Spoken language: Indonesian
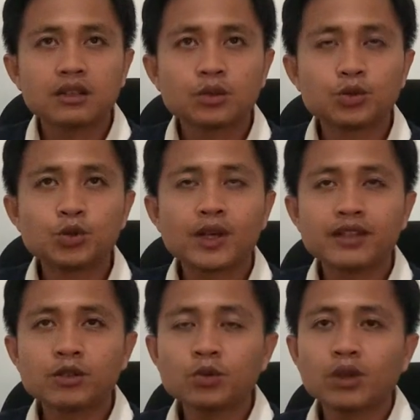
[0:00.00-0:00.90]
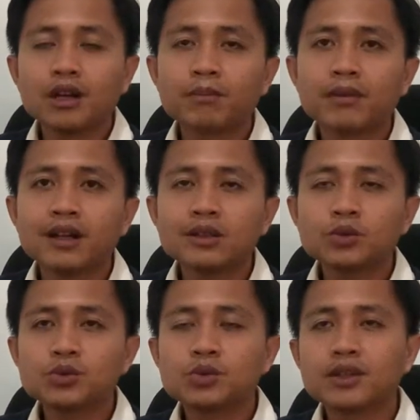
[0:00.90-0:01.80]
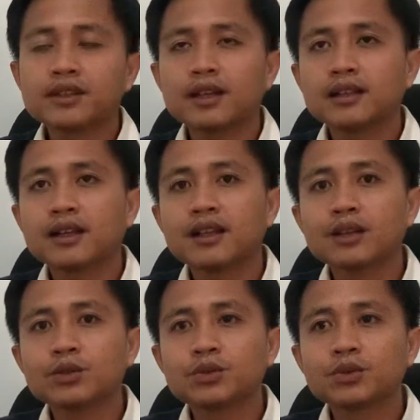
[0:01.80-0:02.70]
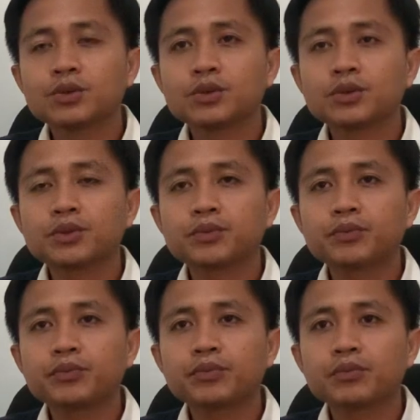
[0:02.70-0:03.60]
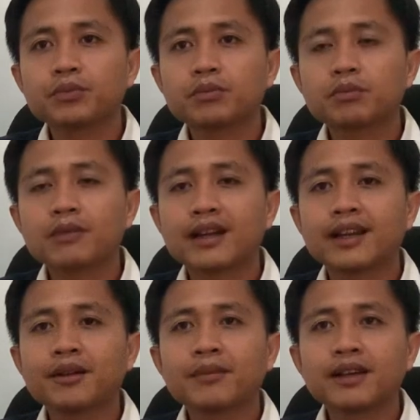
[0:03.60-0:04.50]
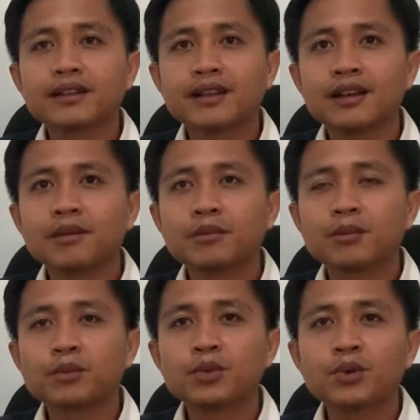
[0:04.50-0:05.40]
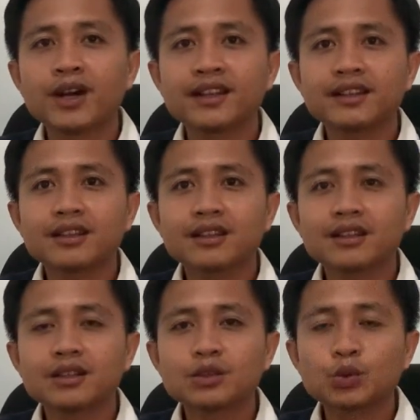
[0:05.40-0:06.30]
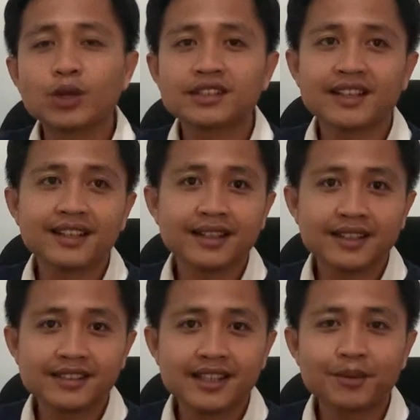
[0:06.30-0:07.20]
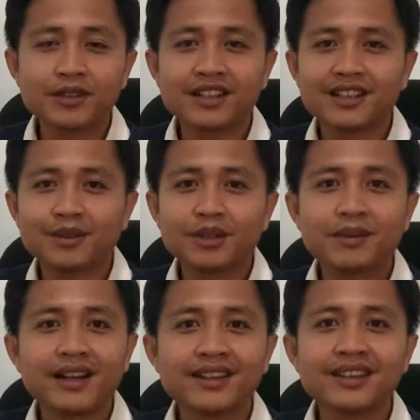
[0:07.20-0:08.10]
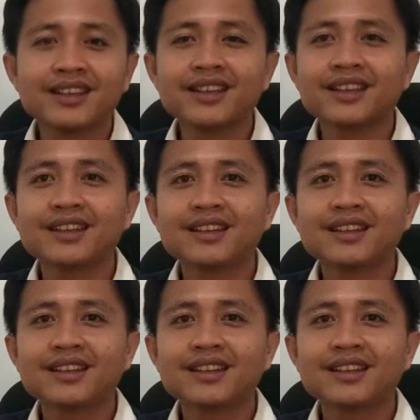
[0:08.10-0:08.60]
Tujuannya untuk apa? Tujuannya adalah untuk bagaimana membuat suasana kerja menjadi lebih baik,